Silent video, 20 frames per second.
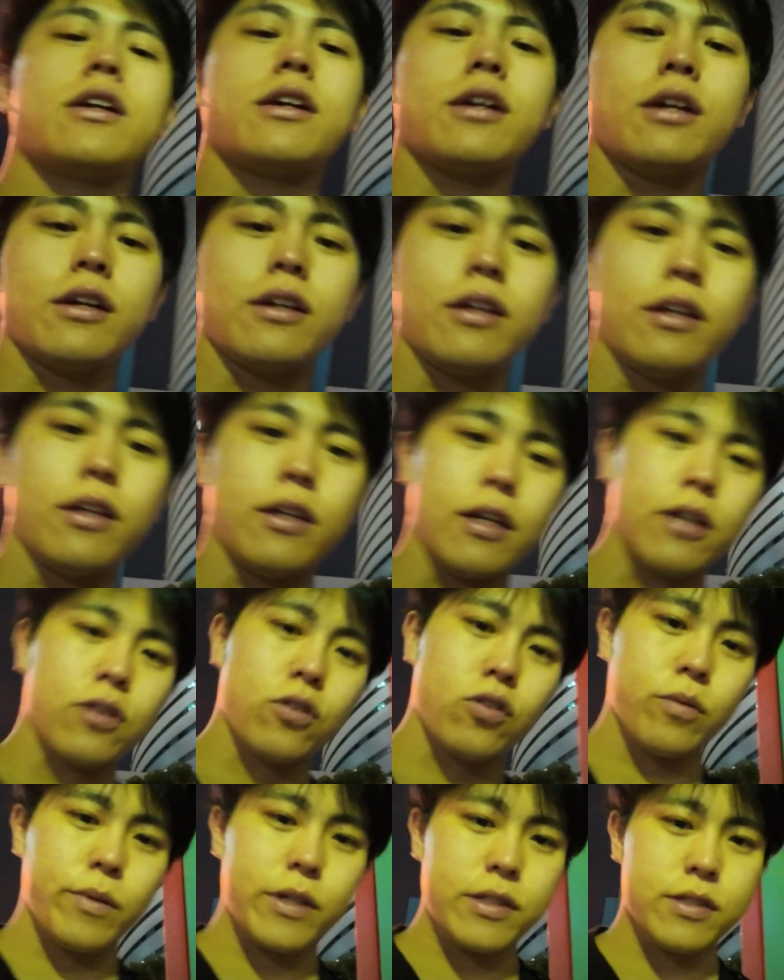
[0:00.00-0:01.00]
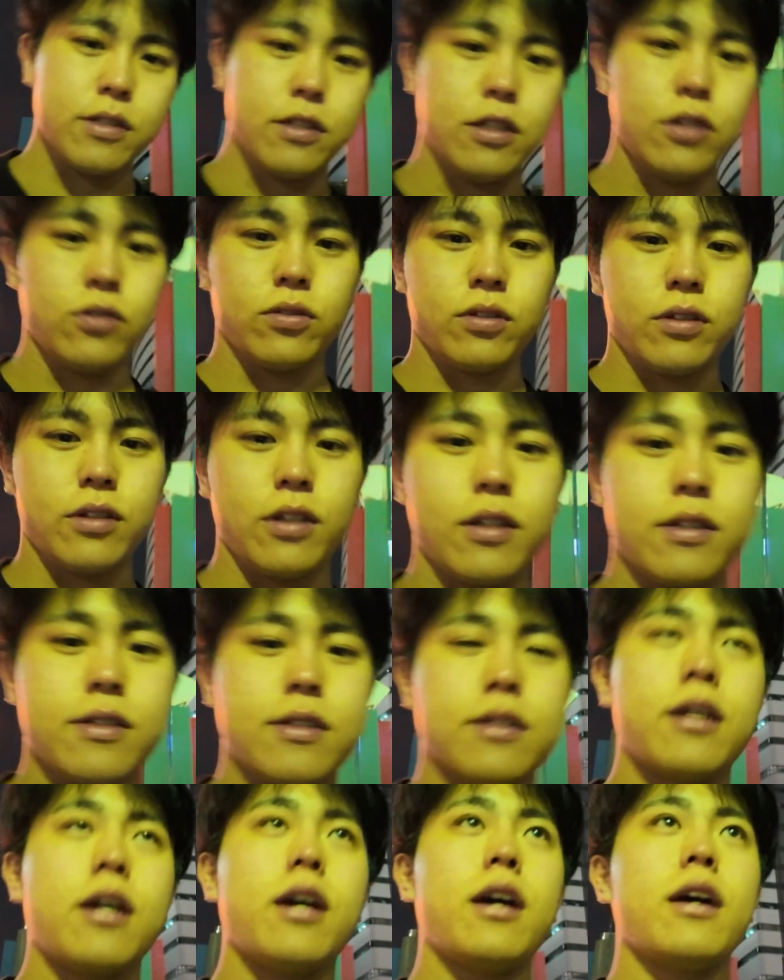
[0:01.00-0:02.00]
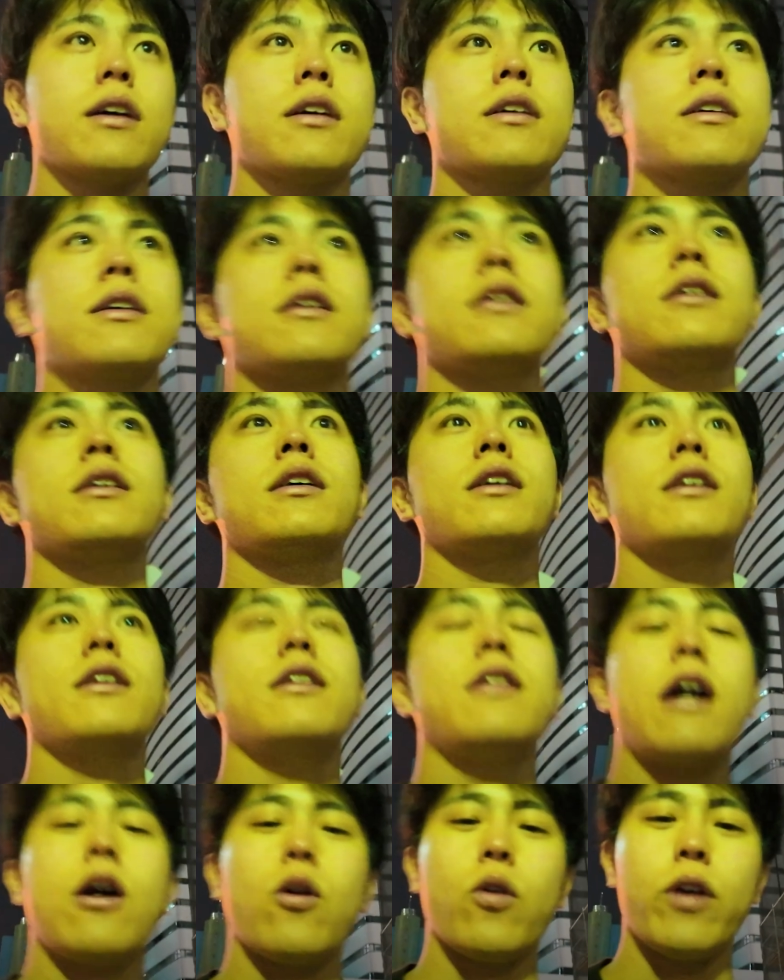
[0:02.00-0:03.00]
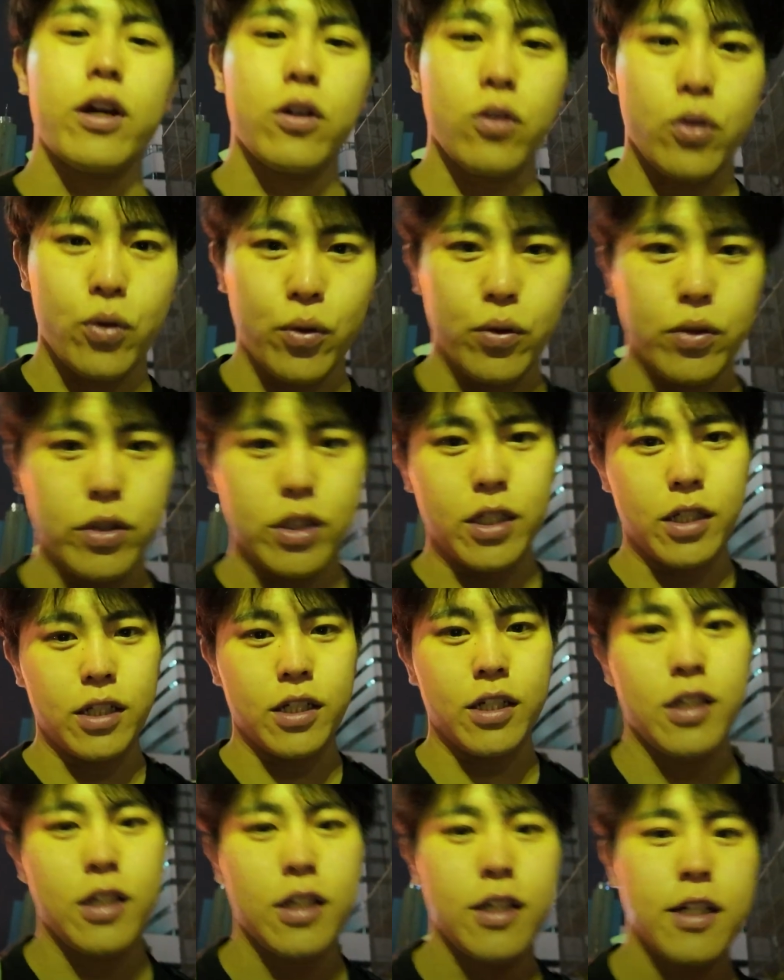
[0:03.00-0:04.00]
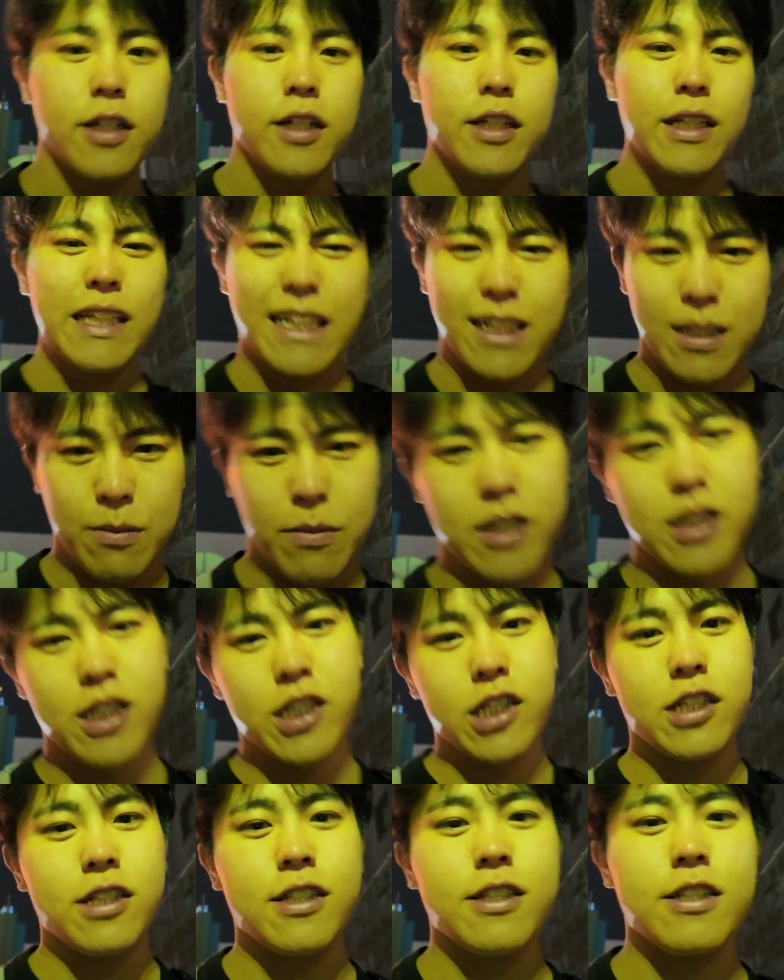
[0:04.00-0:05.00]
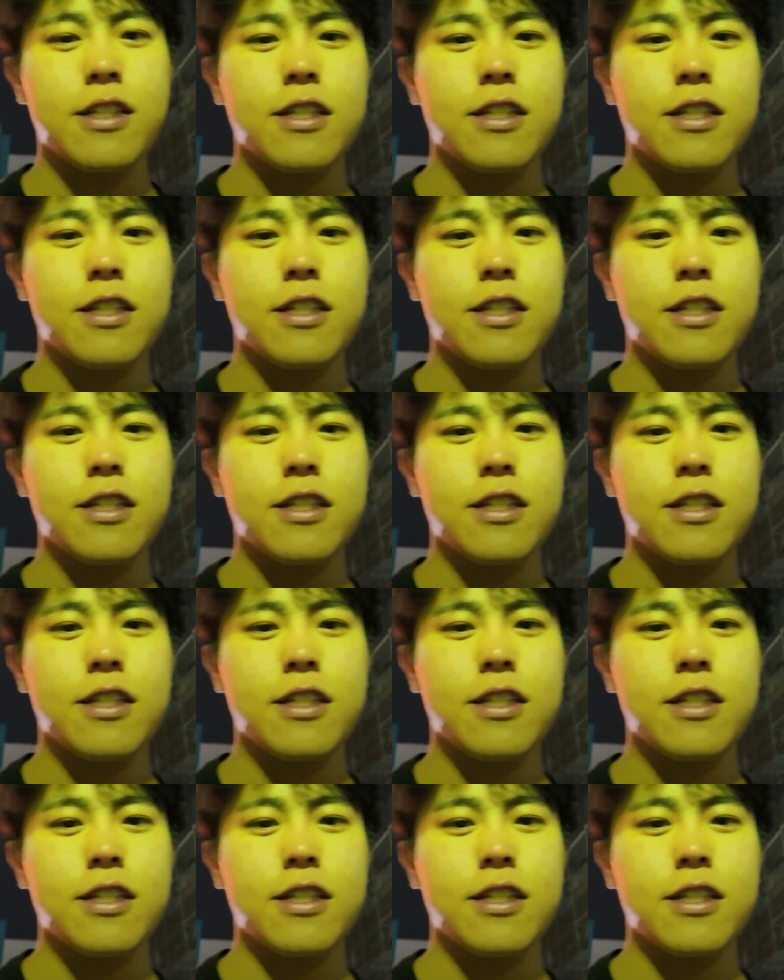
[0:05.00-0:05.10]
の旅がスタートします。名古屋の方に行きます